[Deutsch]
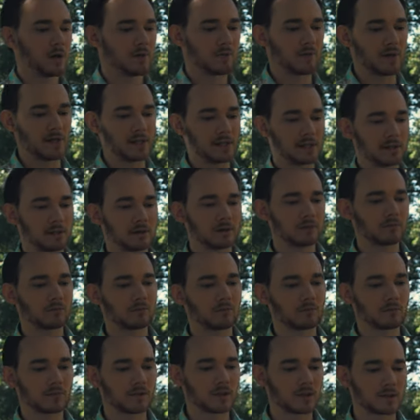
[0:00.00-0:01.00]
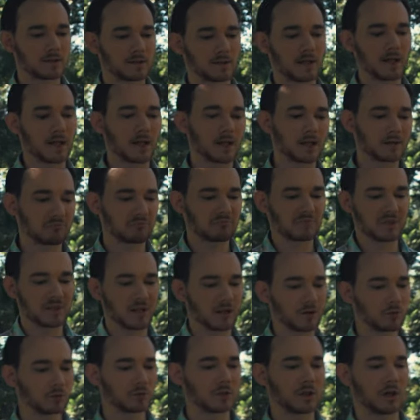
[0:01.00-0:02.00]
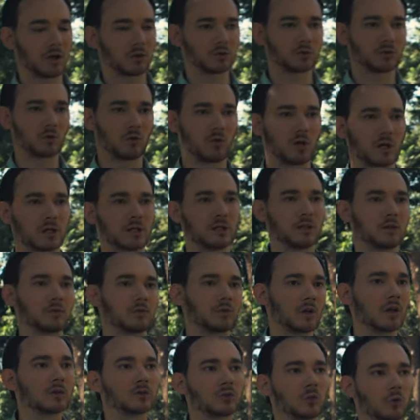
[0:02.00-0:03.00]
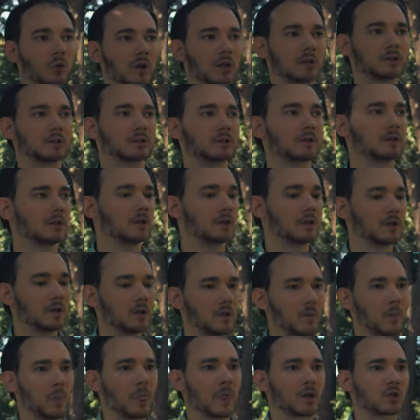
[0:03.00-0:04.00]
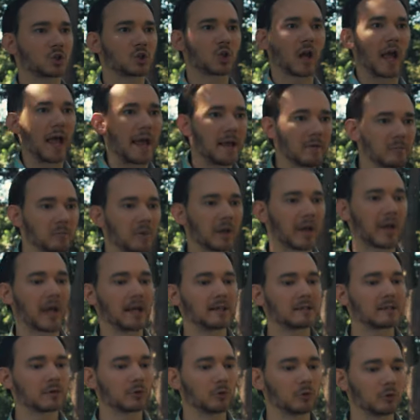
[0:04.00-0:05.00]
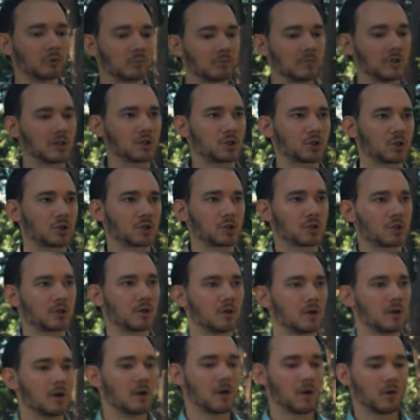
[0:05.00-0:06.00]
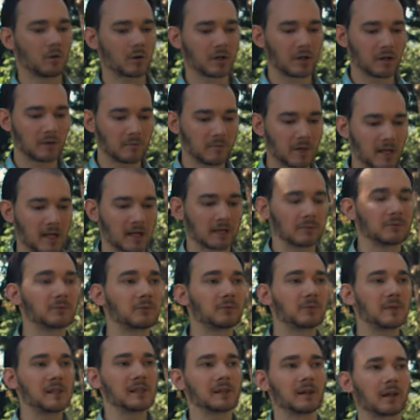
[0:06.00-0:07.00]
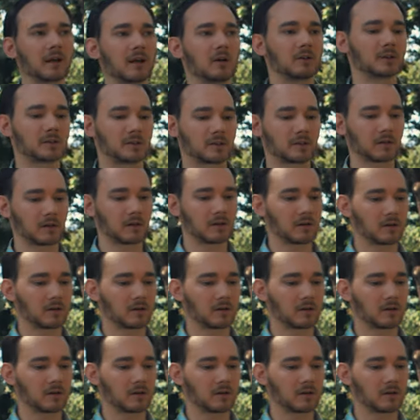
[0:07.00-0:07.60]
weil sehr, sehr gute Autorinnen und Autoren schreiben bereits rhythmisch oder man kann viel daraus äh,